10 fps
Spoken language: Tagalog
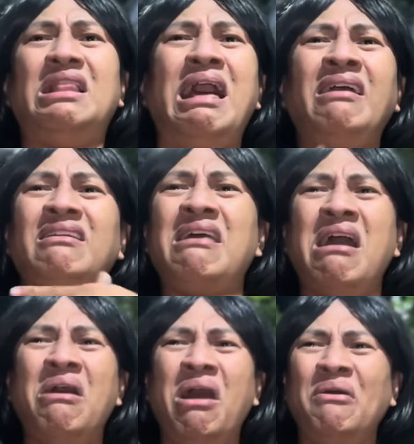Ay, ano,
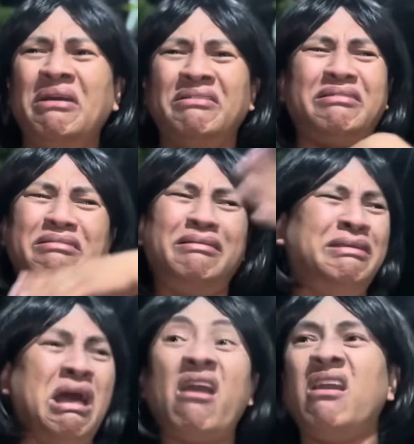
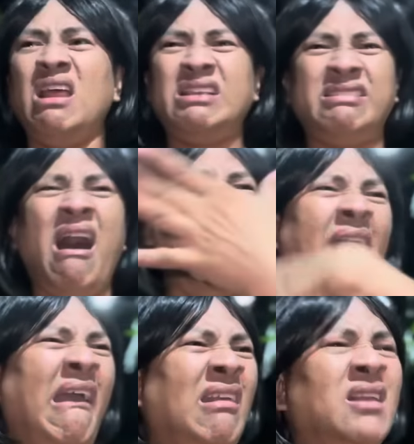pain sa akin